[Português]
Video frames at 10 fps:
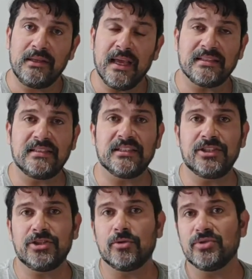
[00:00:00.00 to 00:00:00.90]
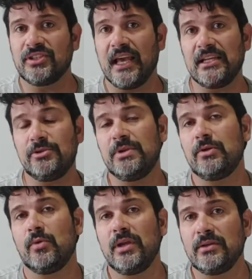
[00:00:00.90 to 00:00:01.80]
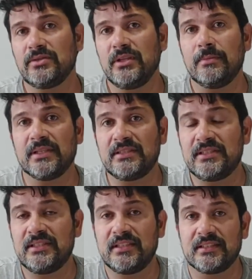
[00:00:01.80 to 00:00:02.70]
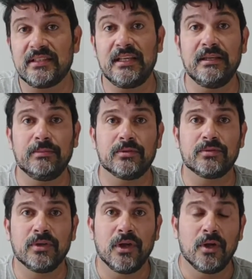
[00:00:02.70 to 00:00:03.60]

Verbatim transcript: E assim a gente consegue diminuir os nematicidas químicos,